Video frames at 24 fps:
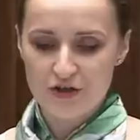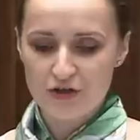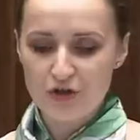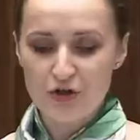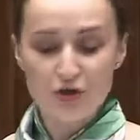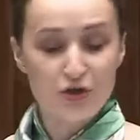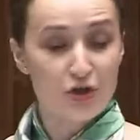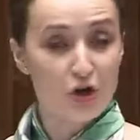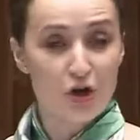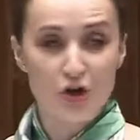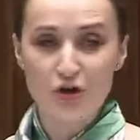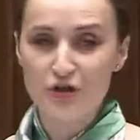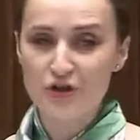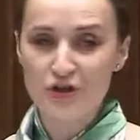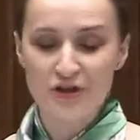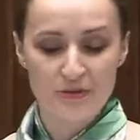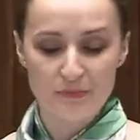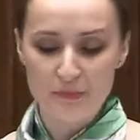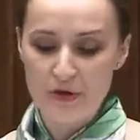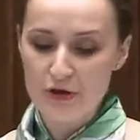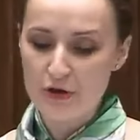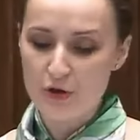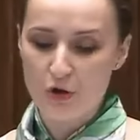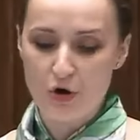to nie oni
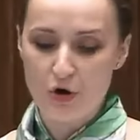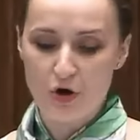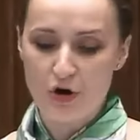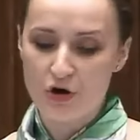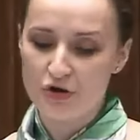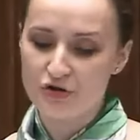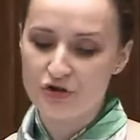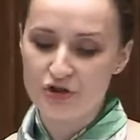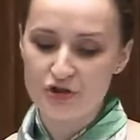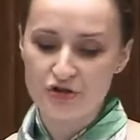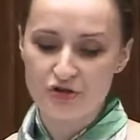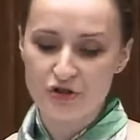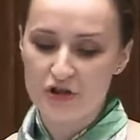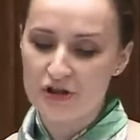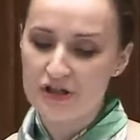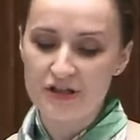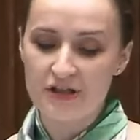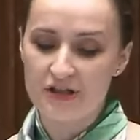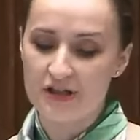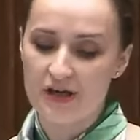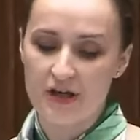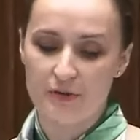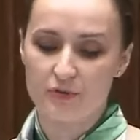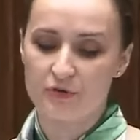będą chodzić do
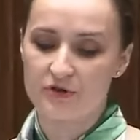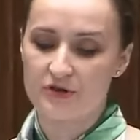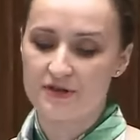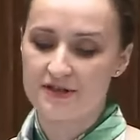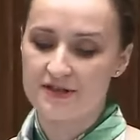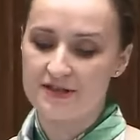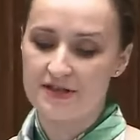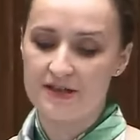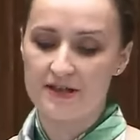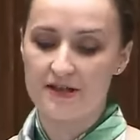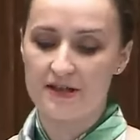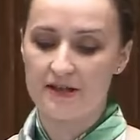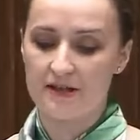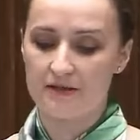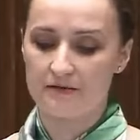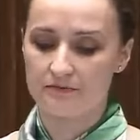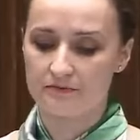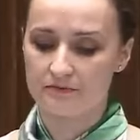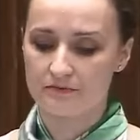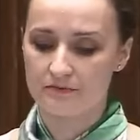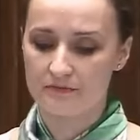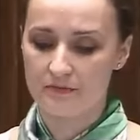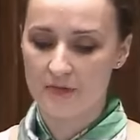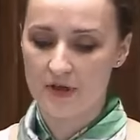kliniki aborcyjnej.
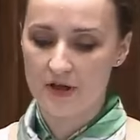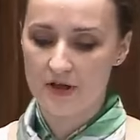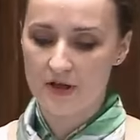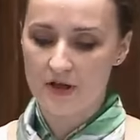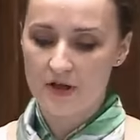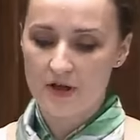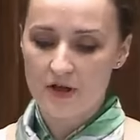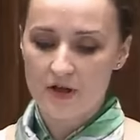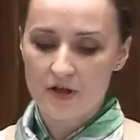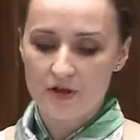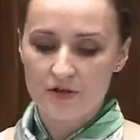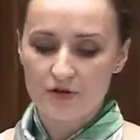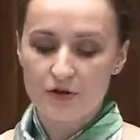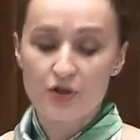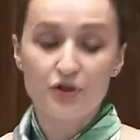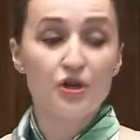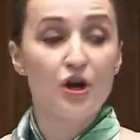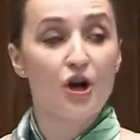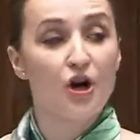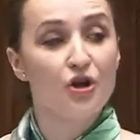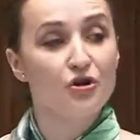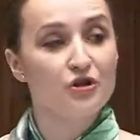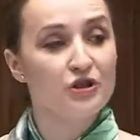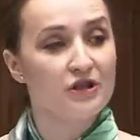To
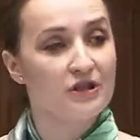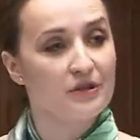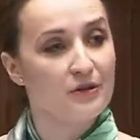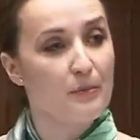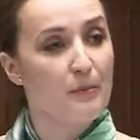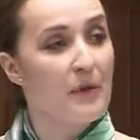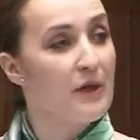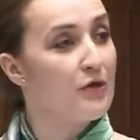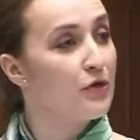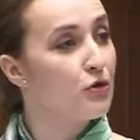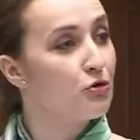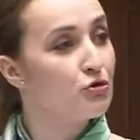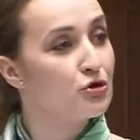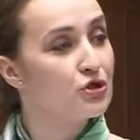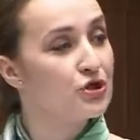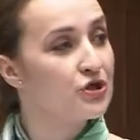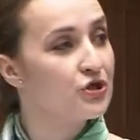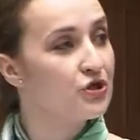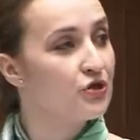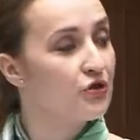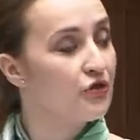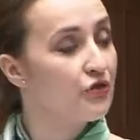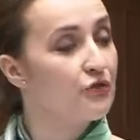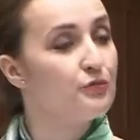nie oni będą
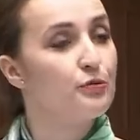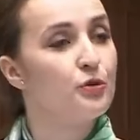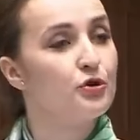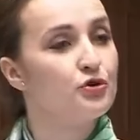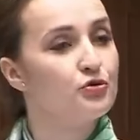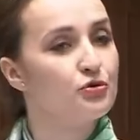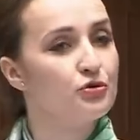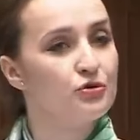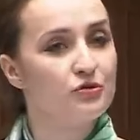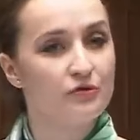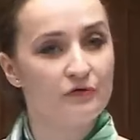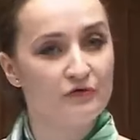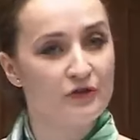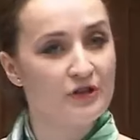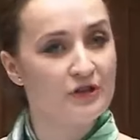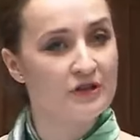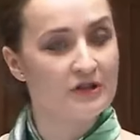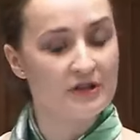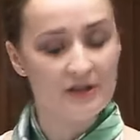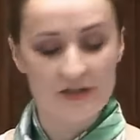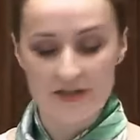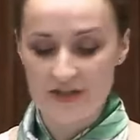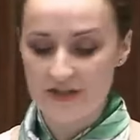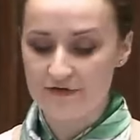żyć w poczuciu
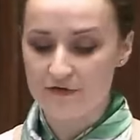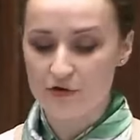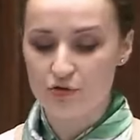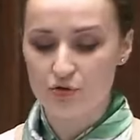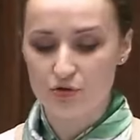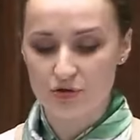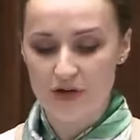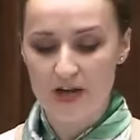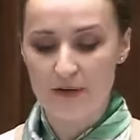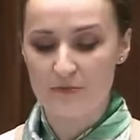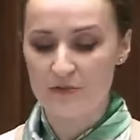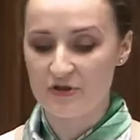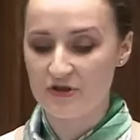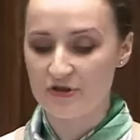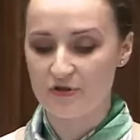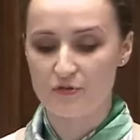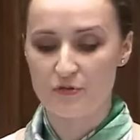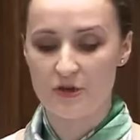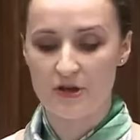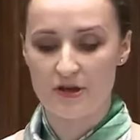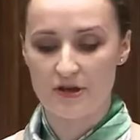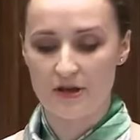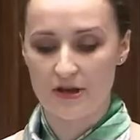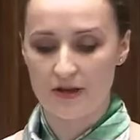winy i z wyrzutami
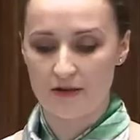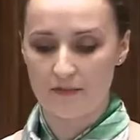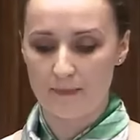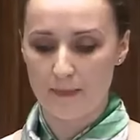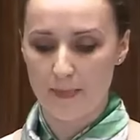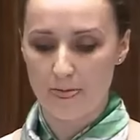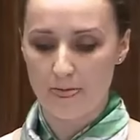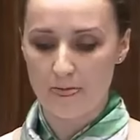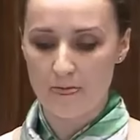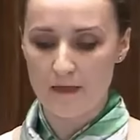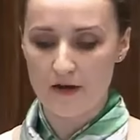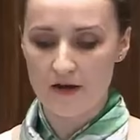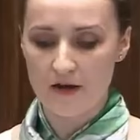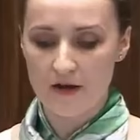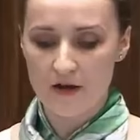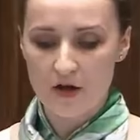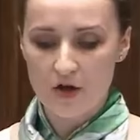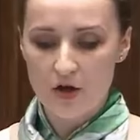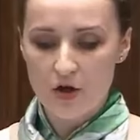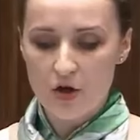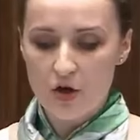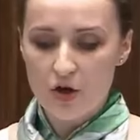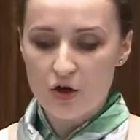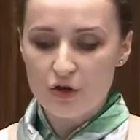sumienia.
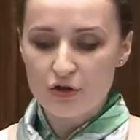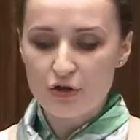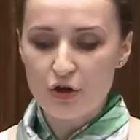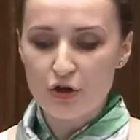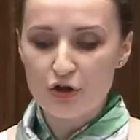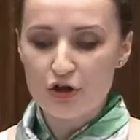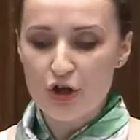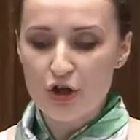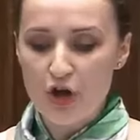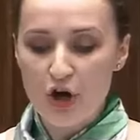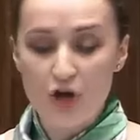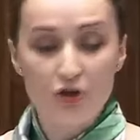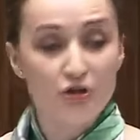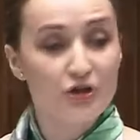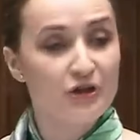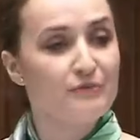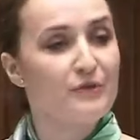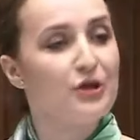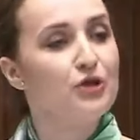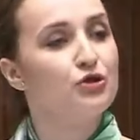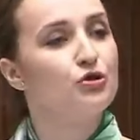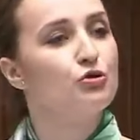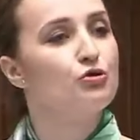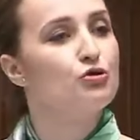To nie oni
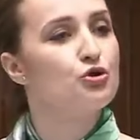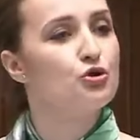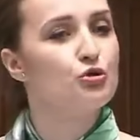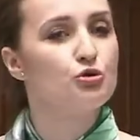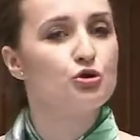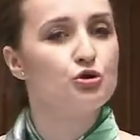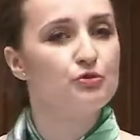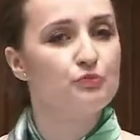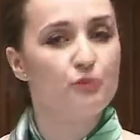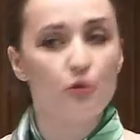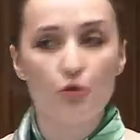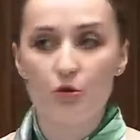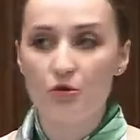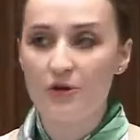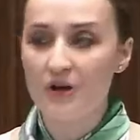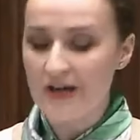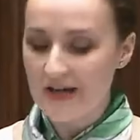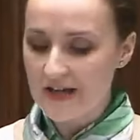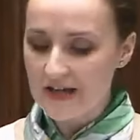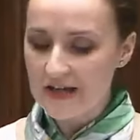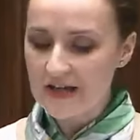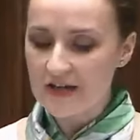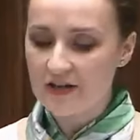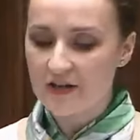będą czuć ból
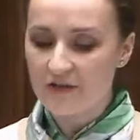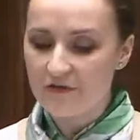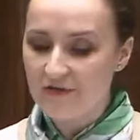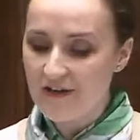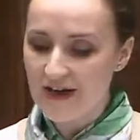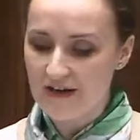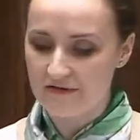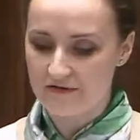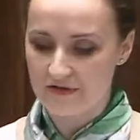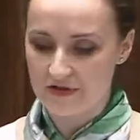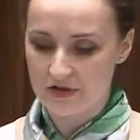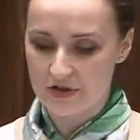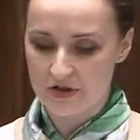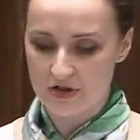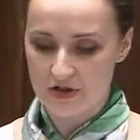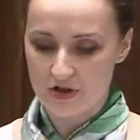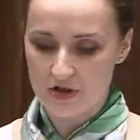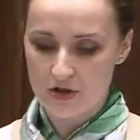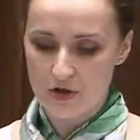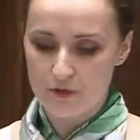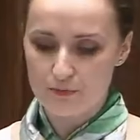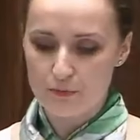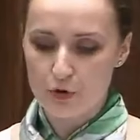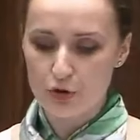i krwawić,
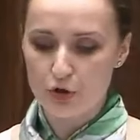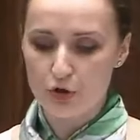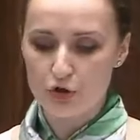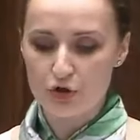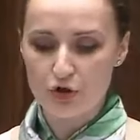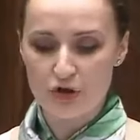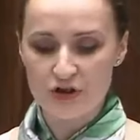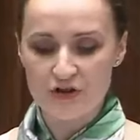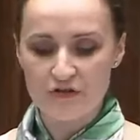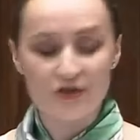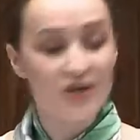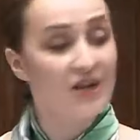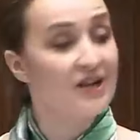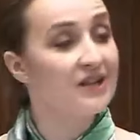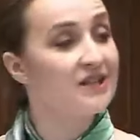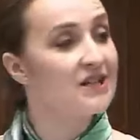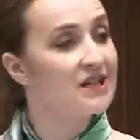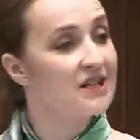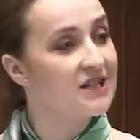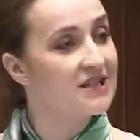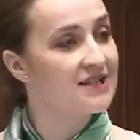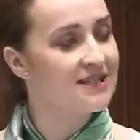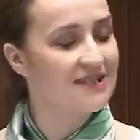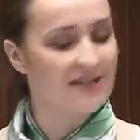ponosząc
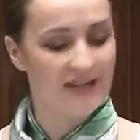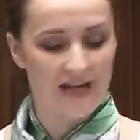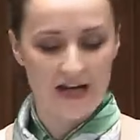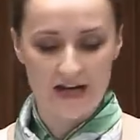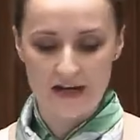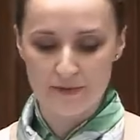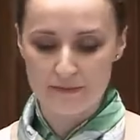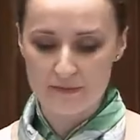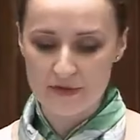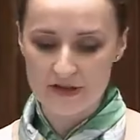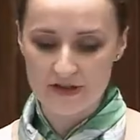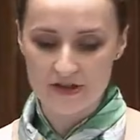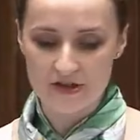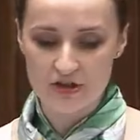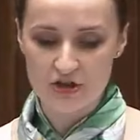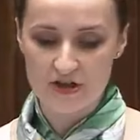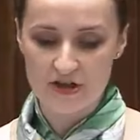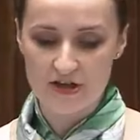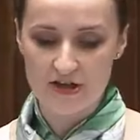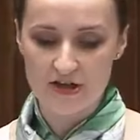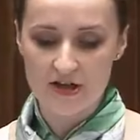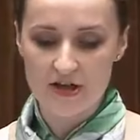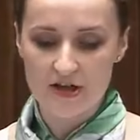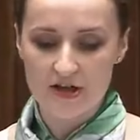wszelkie ryzyka
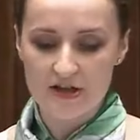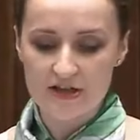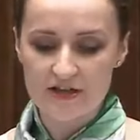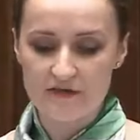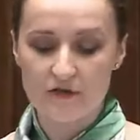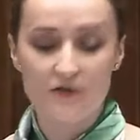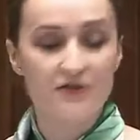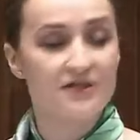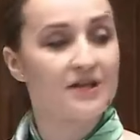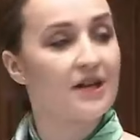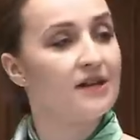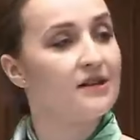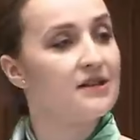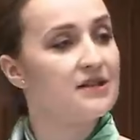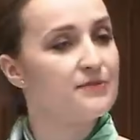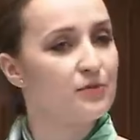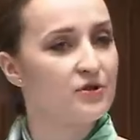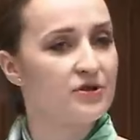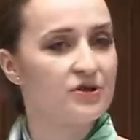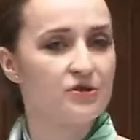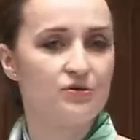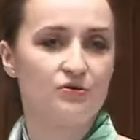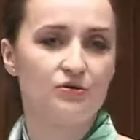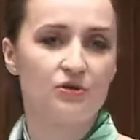medyczne związane z
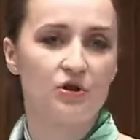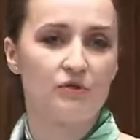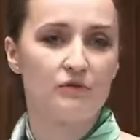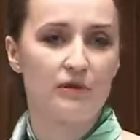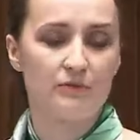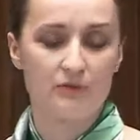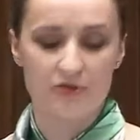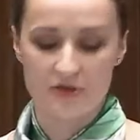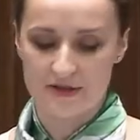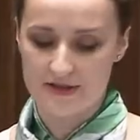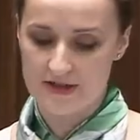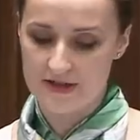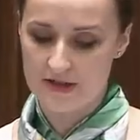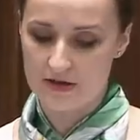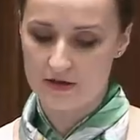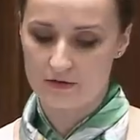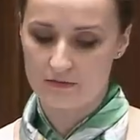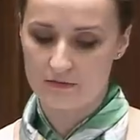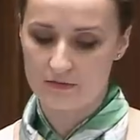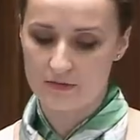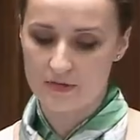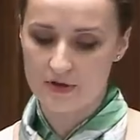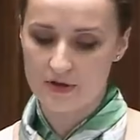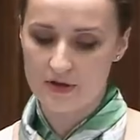procedurą
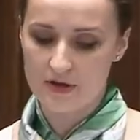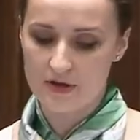aborcyjną.